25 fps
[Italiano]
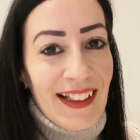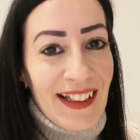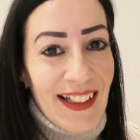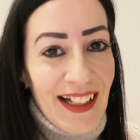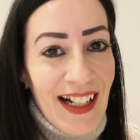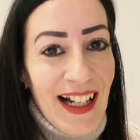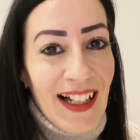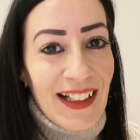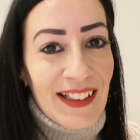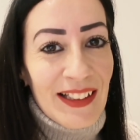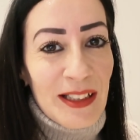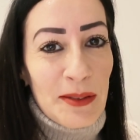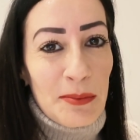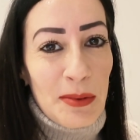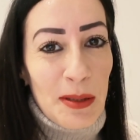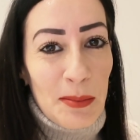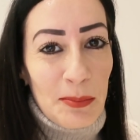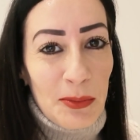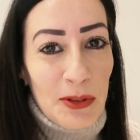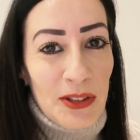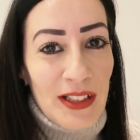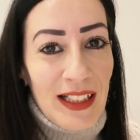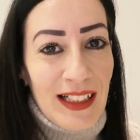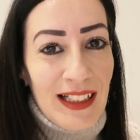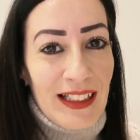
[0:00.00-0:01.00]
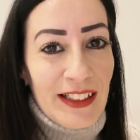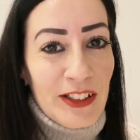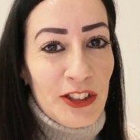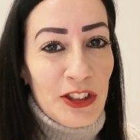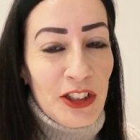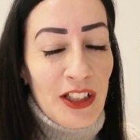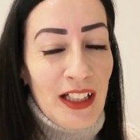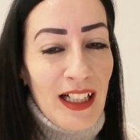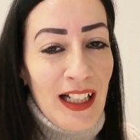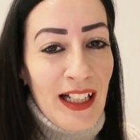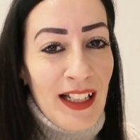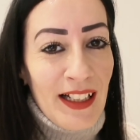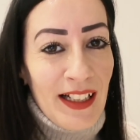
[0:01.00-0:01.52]
grandi per poterli
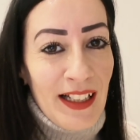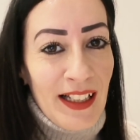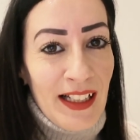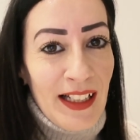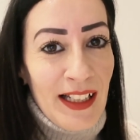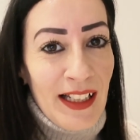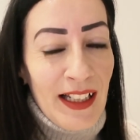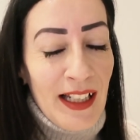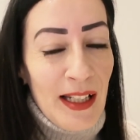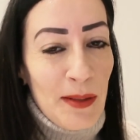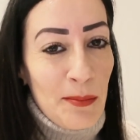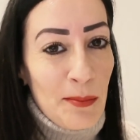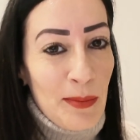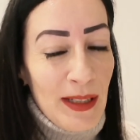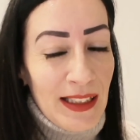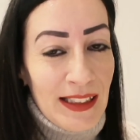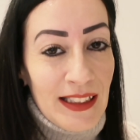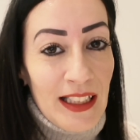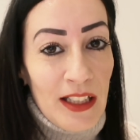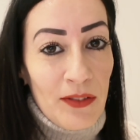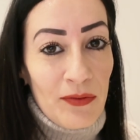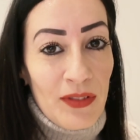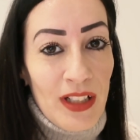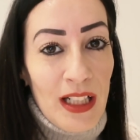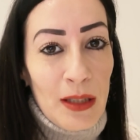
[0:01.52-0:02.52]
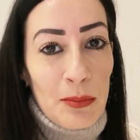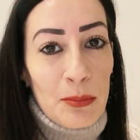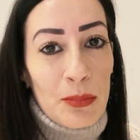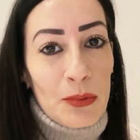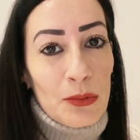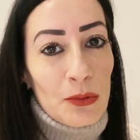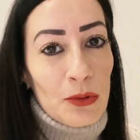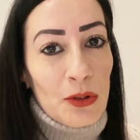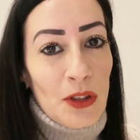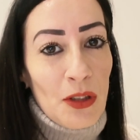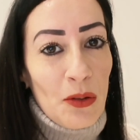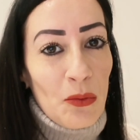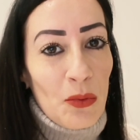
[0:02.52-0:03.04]
girare e metterveli
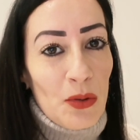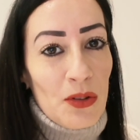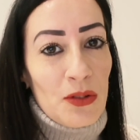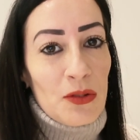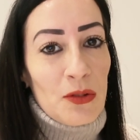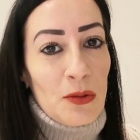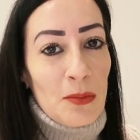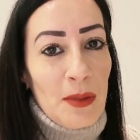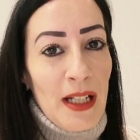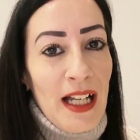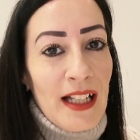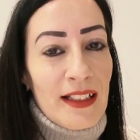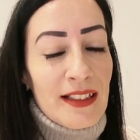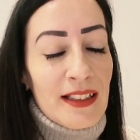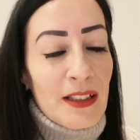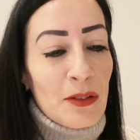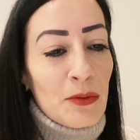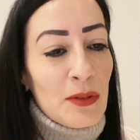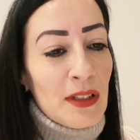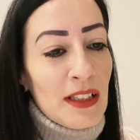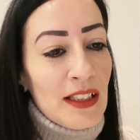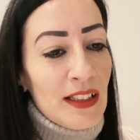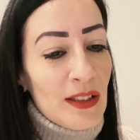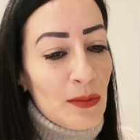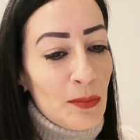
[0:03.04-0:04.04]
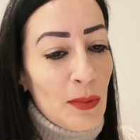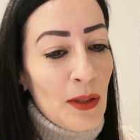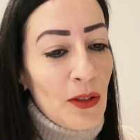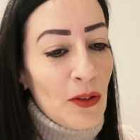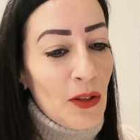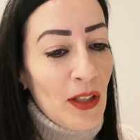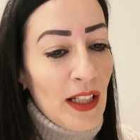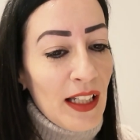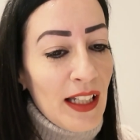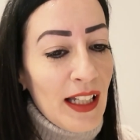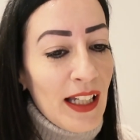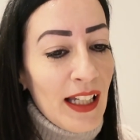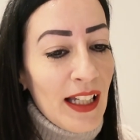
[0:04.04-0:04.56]
appunto in questo mese, quindi spero
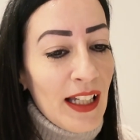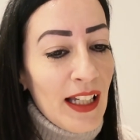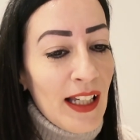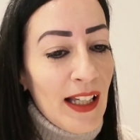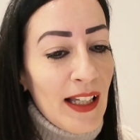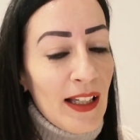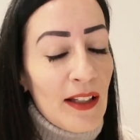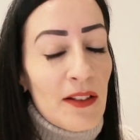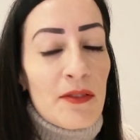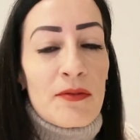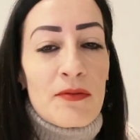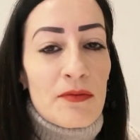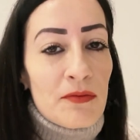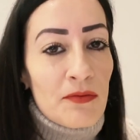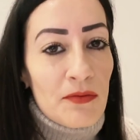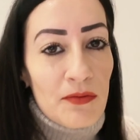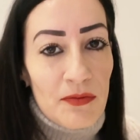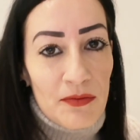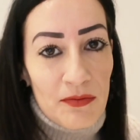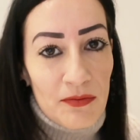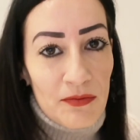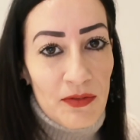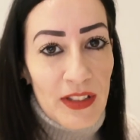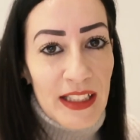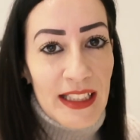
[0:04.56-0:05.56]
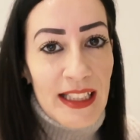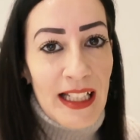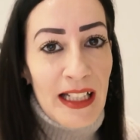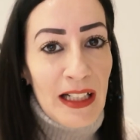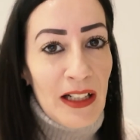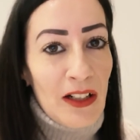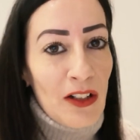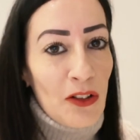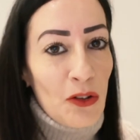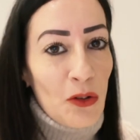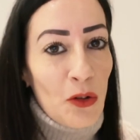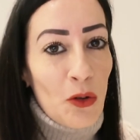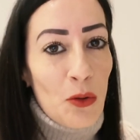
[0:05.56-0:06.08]
che vi
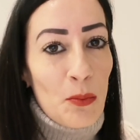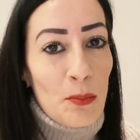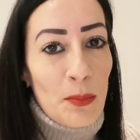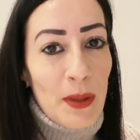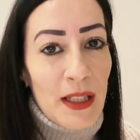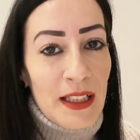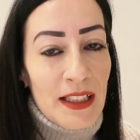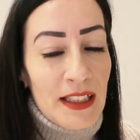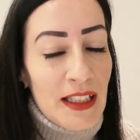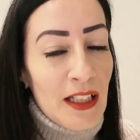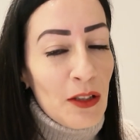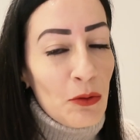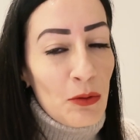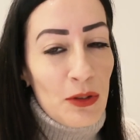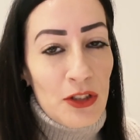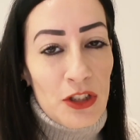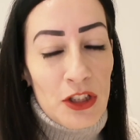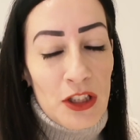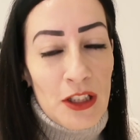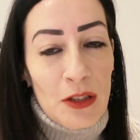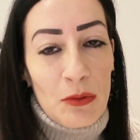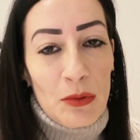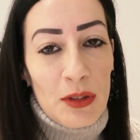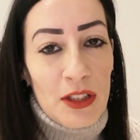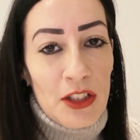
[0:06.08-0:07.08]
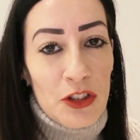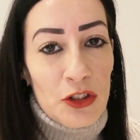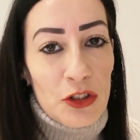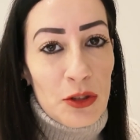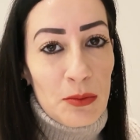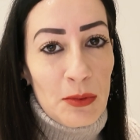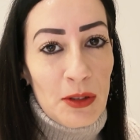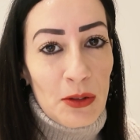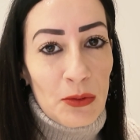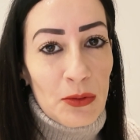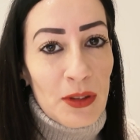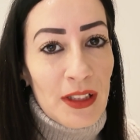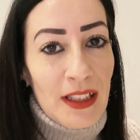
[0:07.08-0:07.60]
tengano compagnia quei 5-10
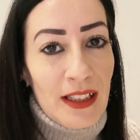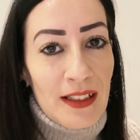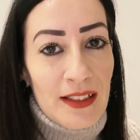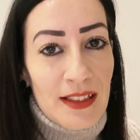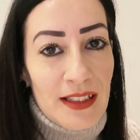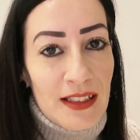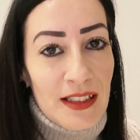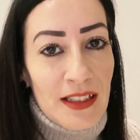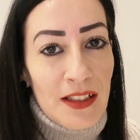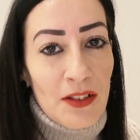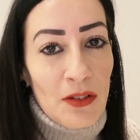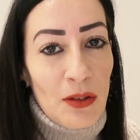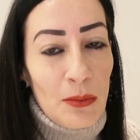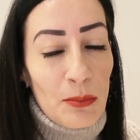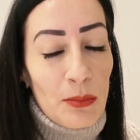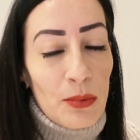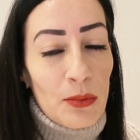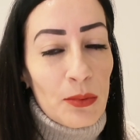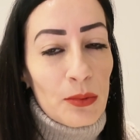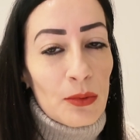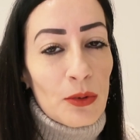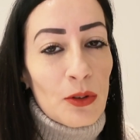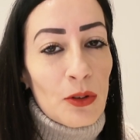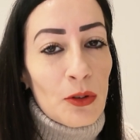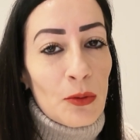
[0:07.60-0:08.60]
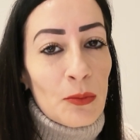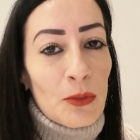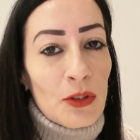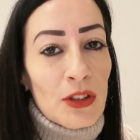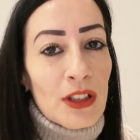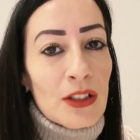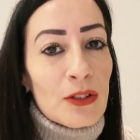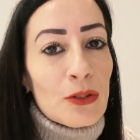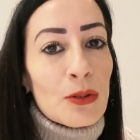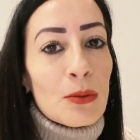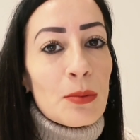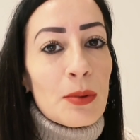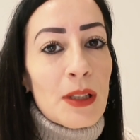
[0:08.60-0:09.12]
minuti che siano appunto come ho
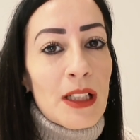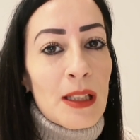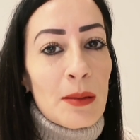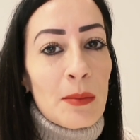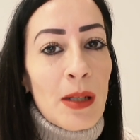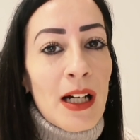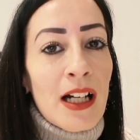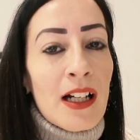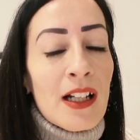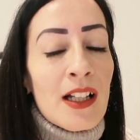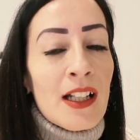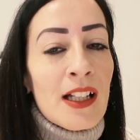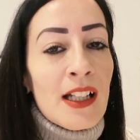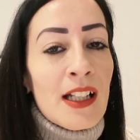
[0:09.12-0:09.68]
detto prima